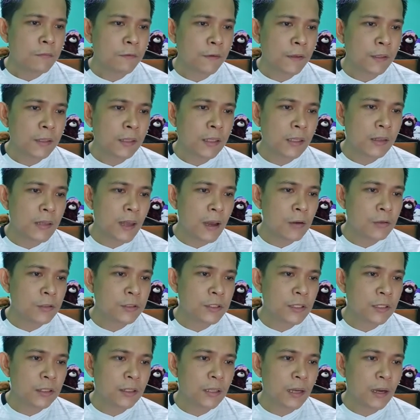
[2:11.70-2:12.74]

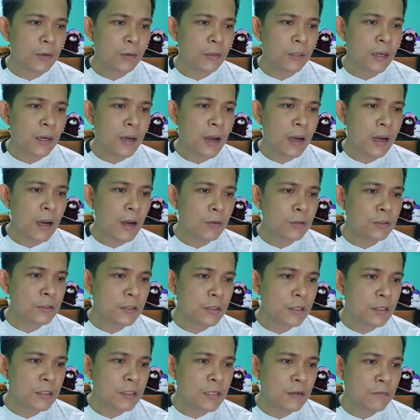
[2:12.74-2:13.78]
40,000 daw ng
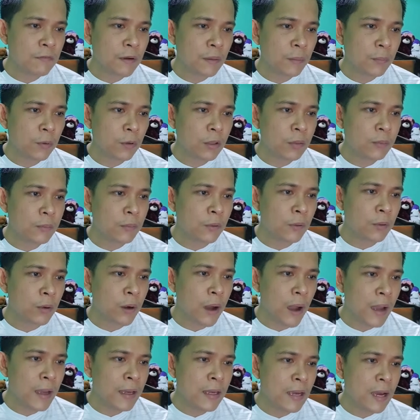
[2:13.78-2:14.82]
accounts receivable
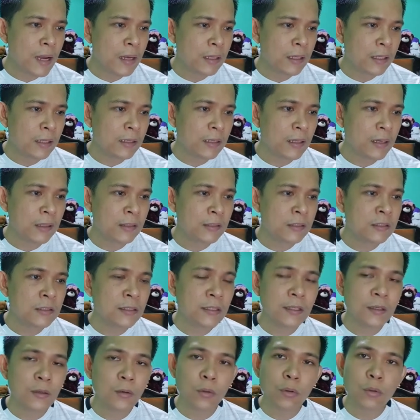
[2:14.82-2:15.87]
mo ay ang edad
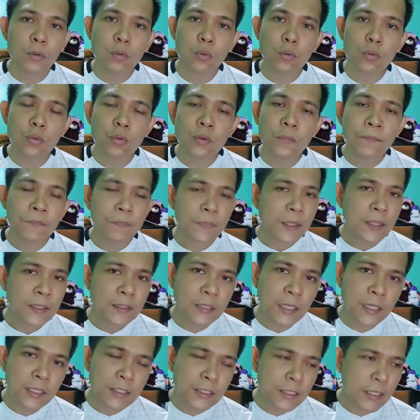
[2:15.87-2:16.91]
0 to
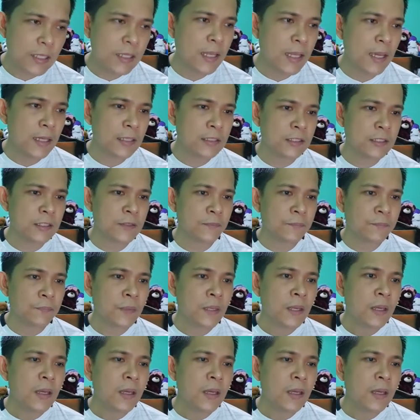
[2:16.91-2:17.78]
60 days.